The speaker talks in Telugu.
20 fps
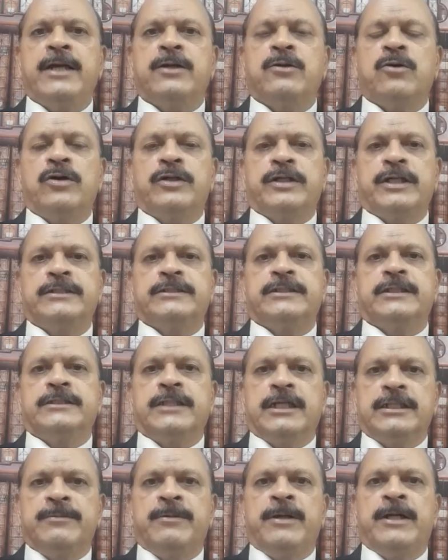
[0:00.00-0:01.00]
హైకోర్టు ఇచ్చే
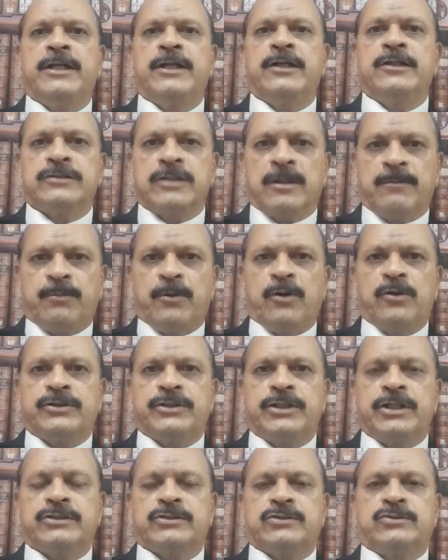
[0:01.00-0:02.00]
జడ్జిమెంట్ని సపోర్ట్
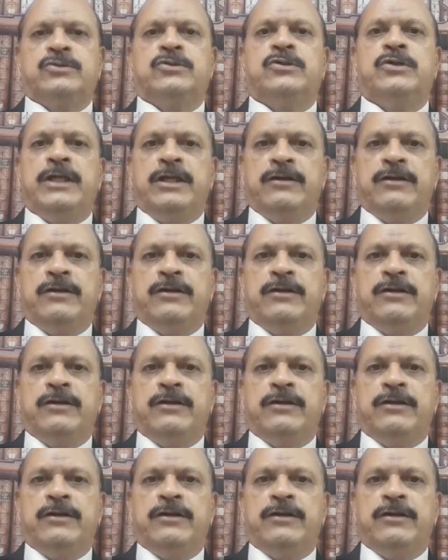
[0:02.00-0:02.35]
చేస్తూ